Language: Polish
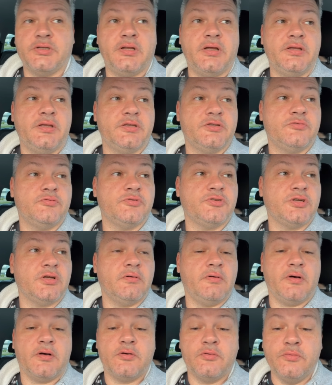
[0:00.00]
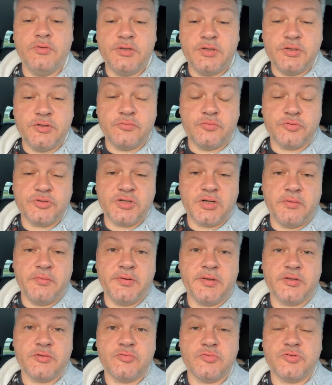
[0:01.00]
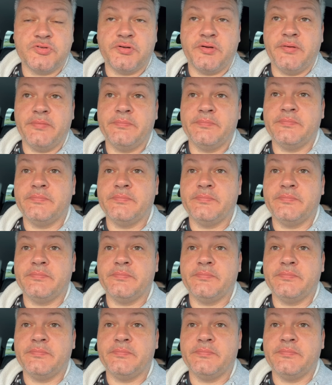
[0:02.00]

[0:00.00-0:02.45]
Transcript: nie słyszała, króliki słyszały, ja słyszałem.